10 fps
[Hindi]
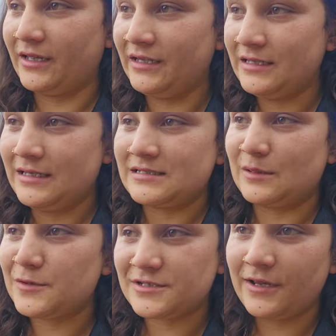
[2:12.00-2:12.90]
हैं
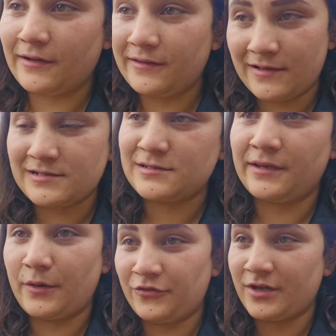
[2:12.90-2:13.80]
समझ नहीं आ रहा यहाँ से जाए
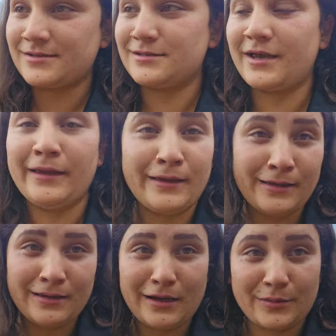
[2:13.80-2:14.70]
या फिर यहाँ से जाए
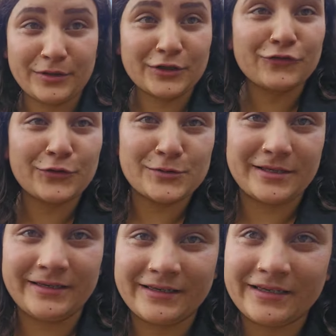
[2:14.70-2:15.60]
अभी कंफ्यूज
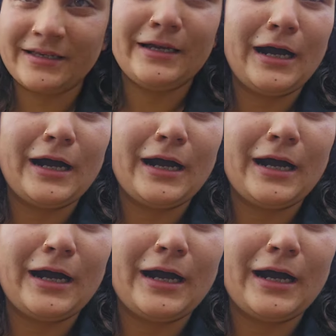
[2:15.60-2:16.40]
है हमारे